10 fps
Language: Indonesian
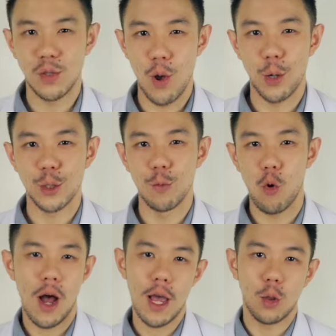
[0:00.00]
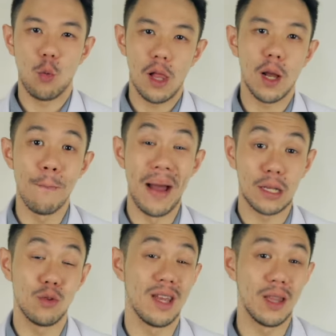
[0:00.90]
is going on semua and welcome
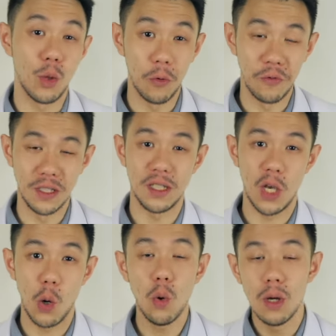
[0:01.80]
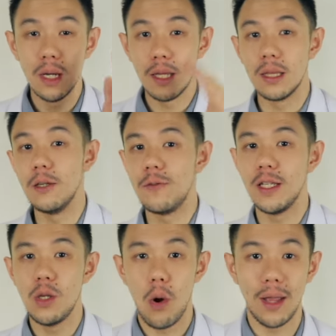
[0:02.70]
back to the Indo Indovisio. Di
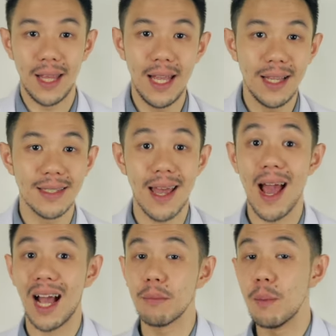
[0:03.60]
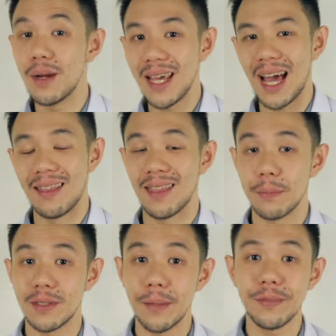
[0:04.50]
video ini, saya akan memberikan
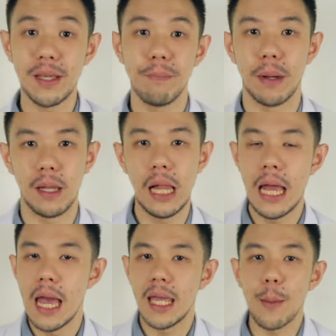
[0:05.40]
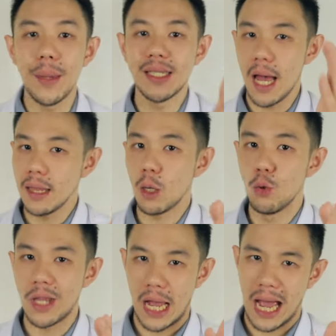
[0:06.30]
tips-tips simple yang bisa Anda
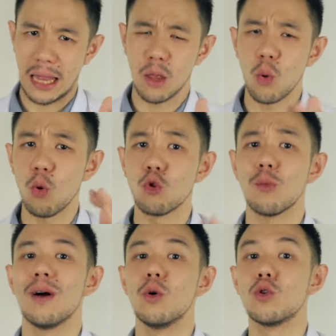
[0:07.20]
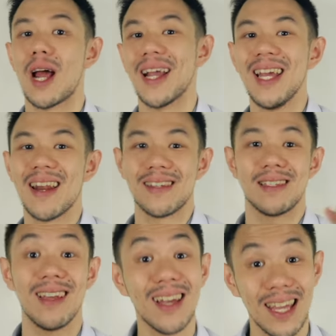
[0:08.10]
gunakan untuk mengurangi rasa
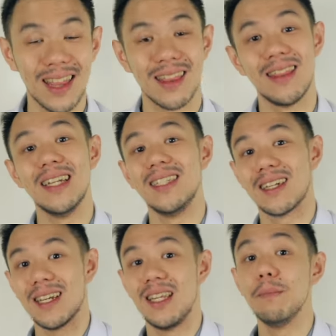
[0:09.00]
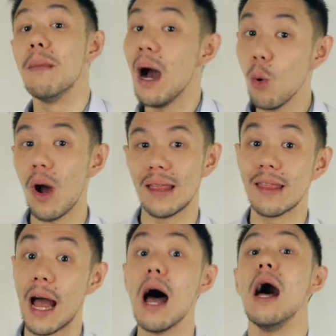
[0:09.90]
sakit dan nyeri di bahu
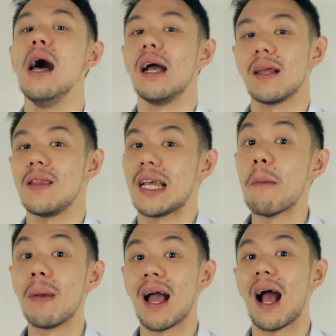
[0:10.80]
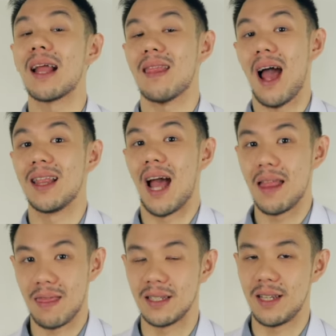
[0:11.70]
Anda ketika mengangkat tangan ke
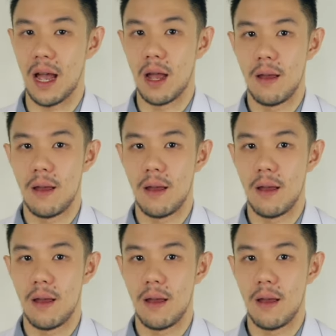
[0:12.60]
atas ya